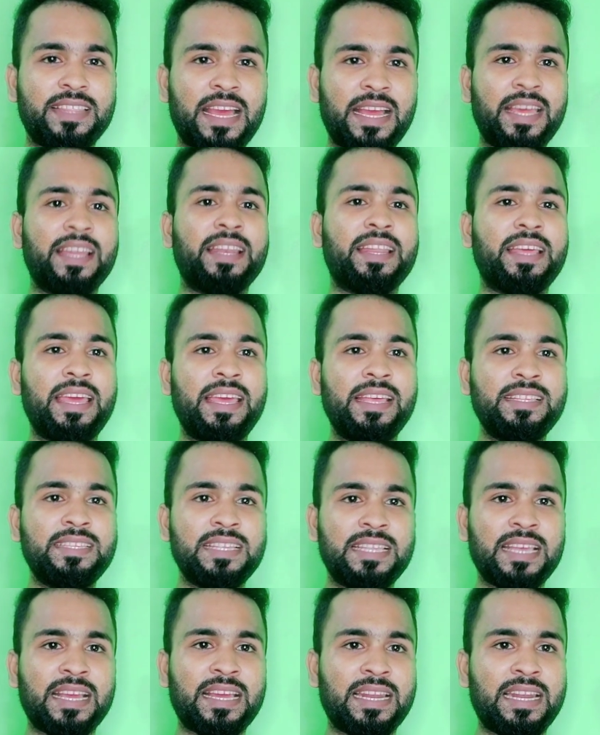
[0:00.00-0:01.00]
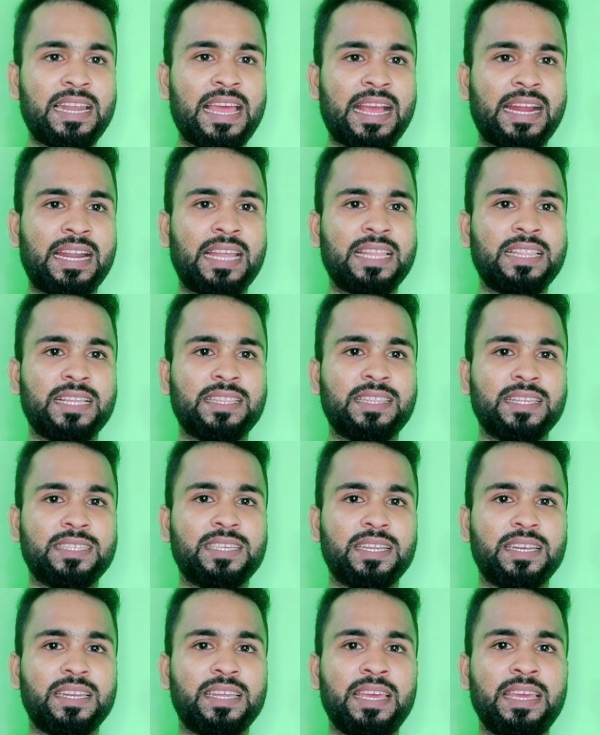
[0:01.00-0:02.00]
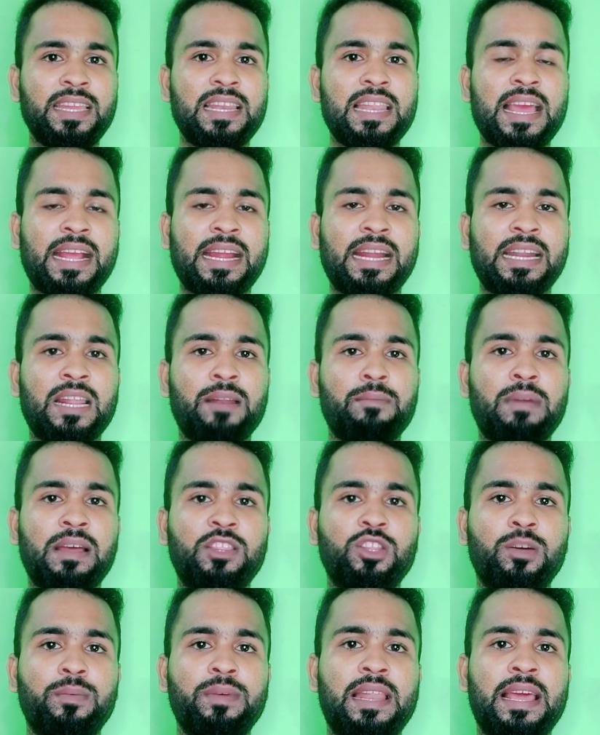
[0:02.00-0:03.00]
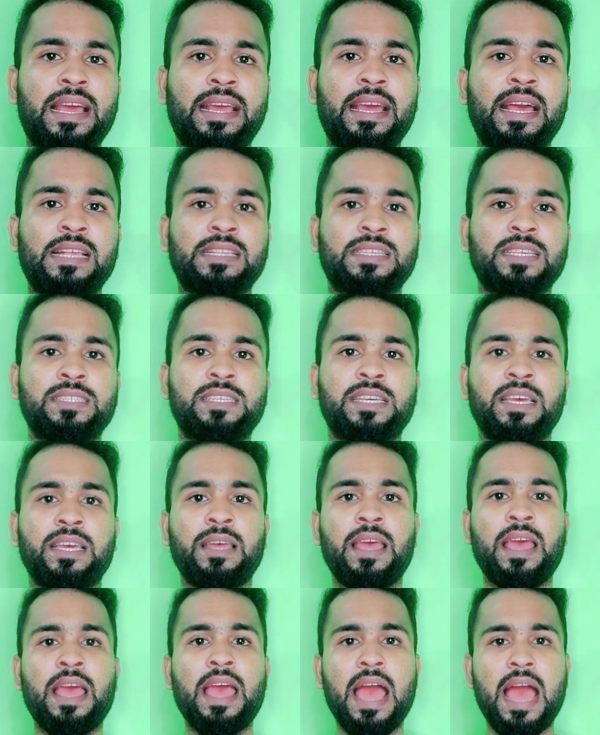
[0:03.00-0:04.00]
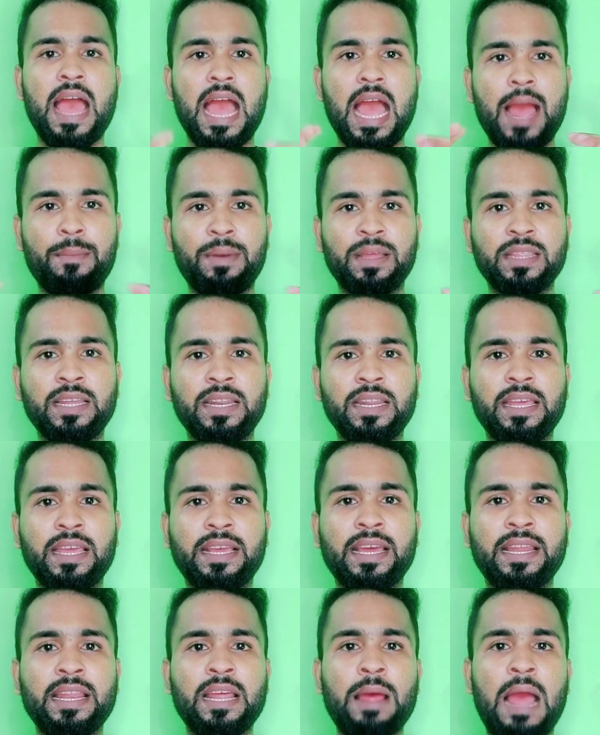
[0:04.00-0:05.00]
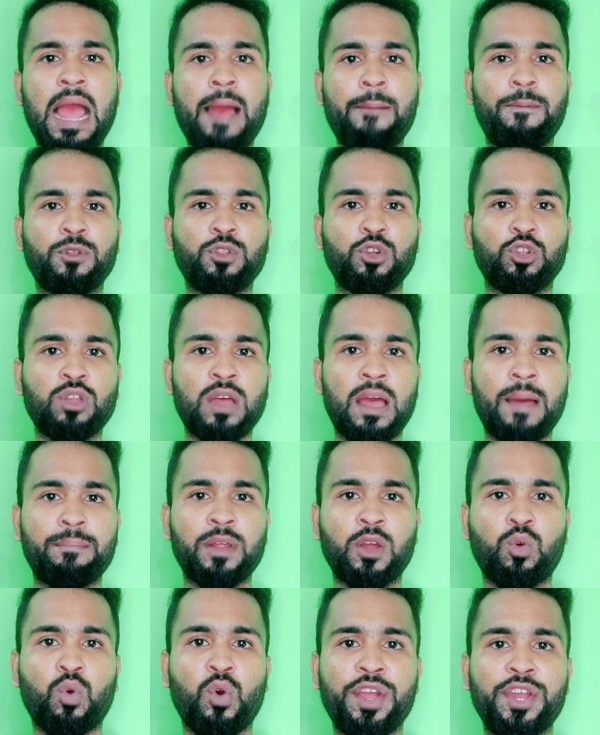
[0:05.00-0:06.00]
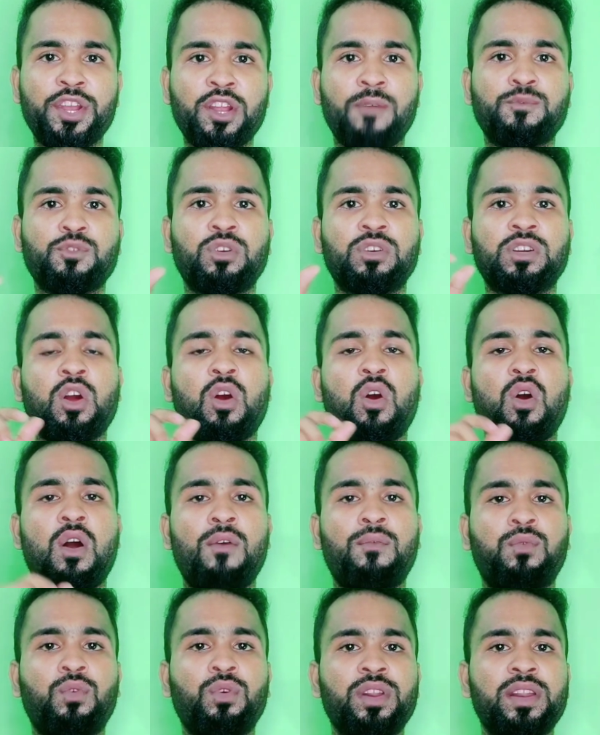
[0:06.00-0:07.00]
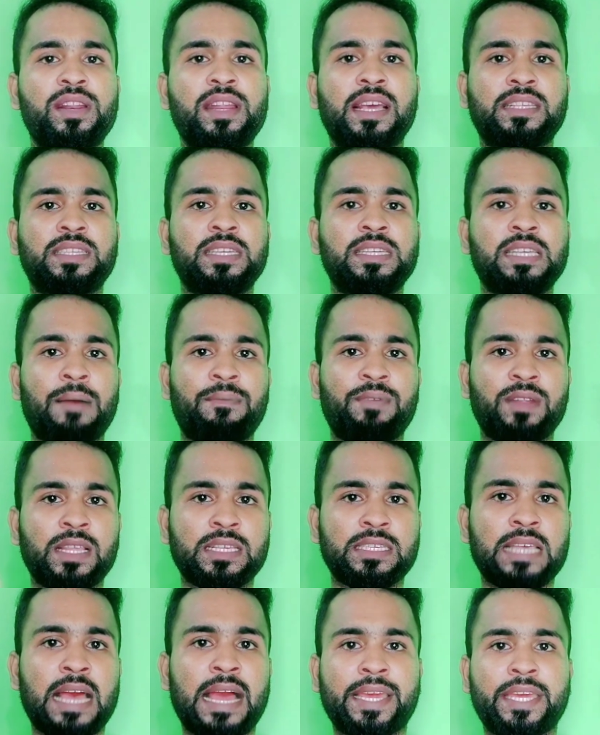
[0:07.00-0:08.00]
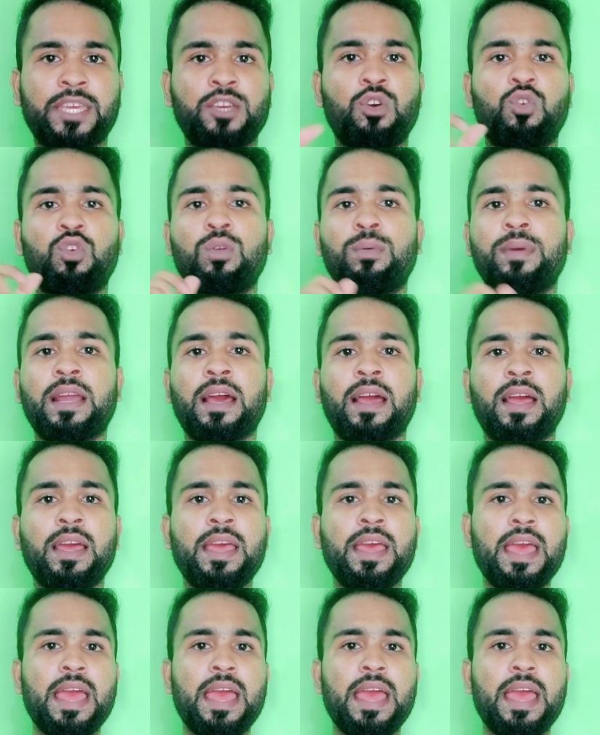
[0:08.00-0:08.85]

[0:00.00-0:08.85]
দেখেন এই যে যেখানে লেখাটা দেখতেছেন এই লেখাটার মাধ্যমে লেখা আছে যে আমাদের এখানে আপাতত আমরা কয়েন অপশনটা অফ করে রাখছি যে আপনাদের সাক্ষীও ঘুরবে না